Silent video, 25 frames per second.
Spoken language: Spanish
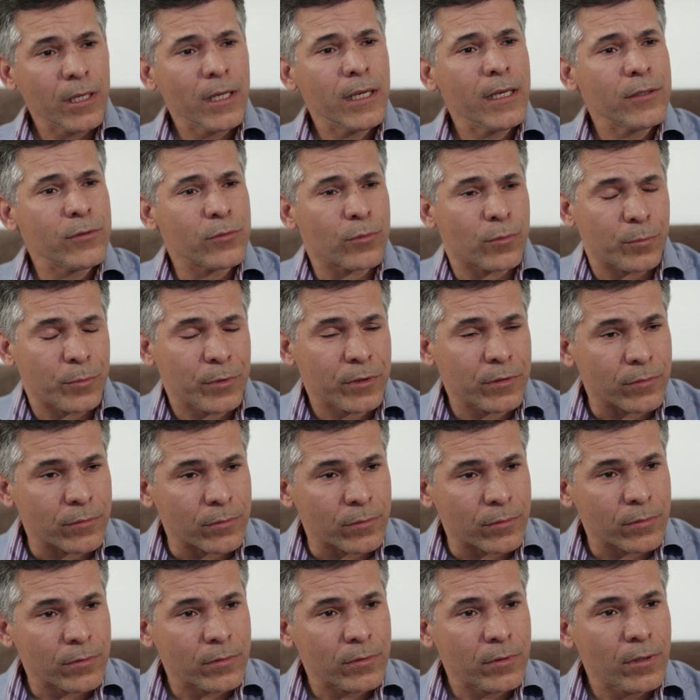
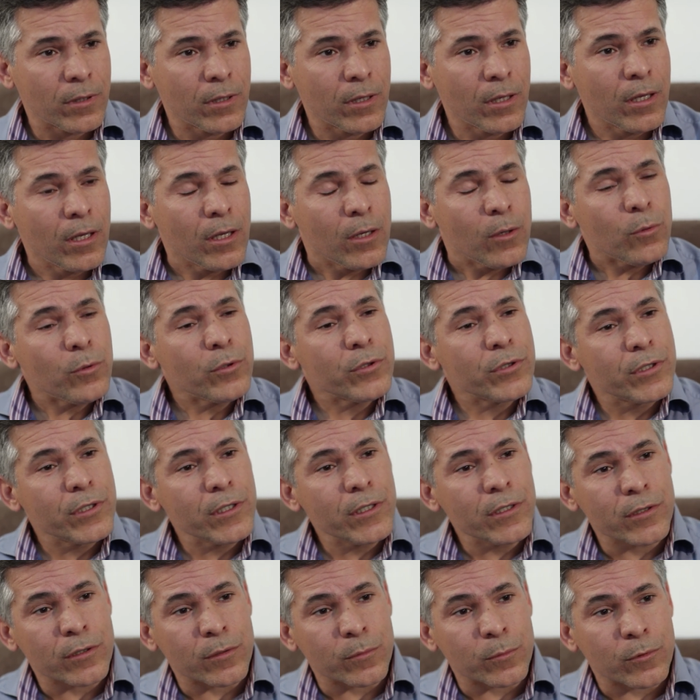Resumiendo, el
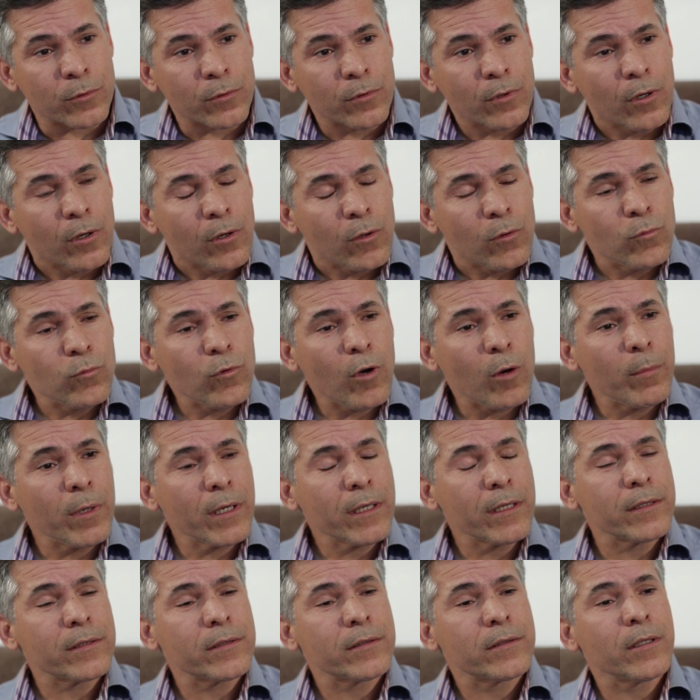diezmo no
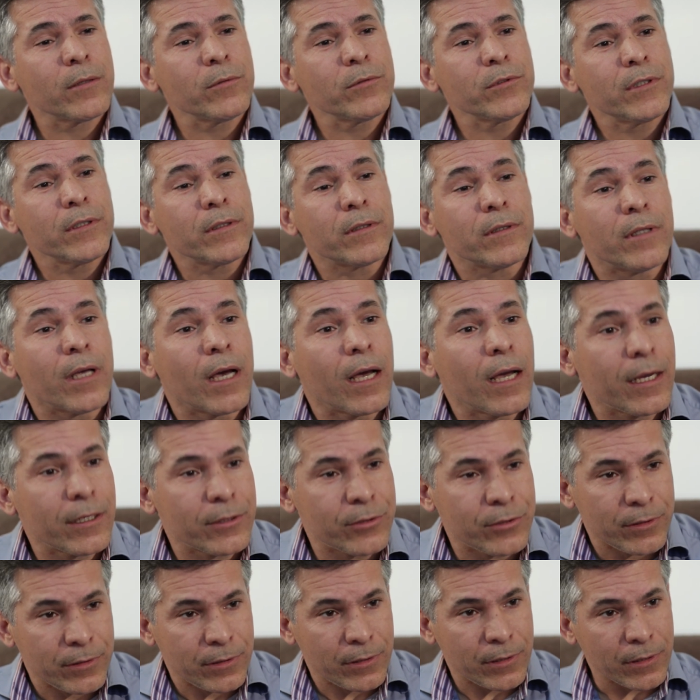es una cuestión de
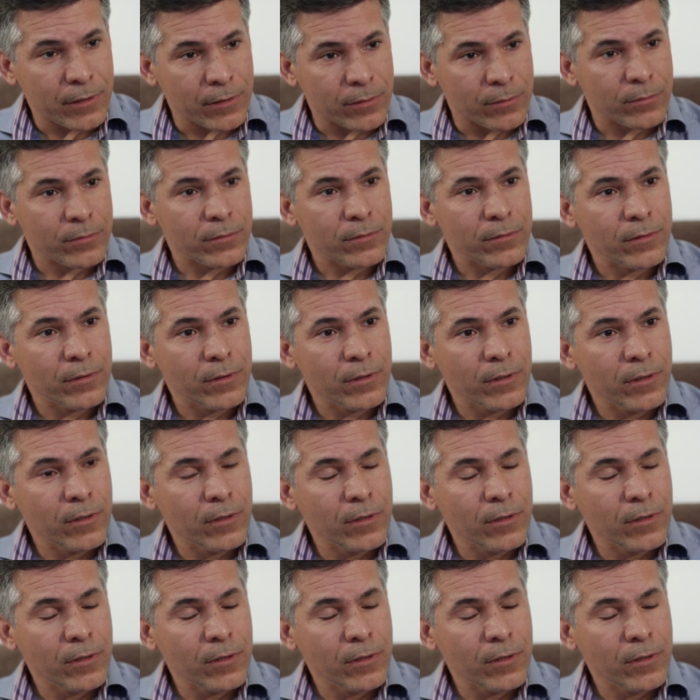dar dinero,